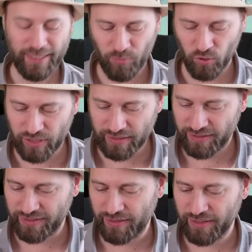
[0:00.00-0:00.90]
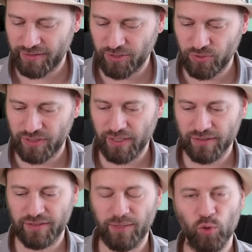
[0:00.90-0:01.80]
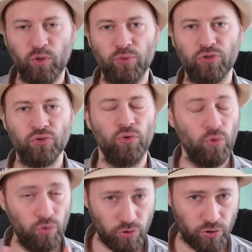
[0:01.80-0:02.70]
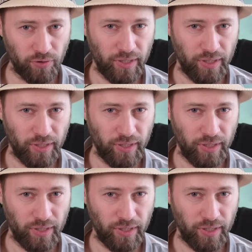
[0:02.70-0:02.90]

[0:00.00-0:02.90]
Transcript: mais en tout cas ce qui est certain c'est que c'est un système de propulsion autre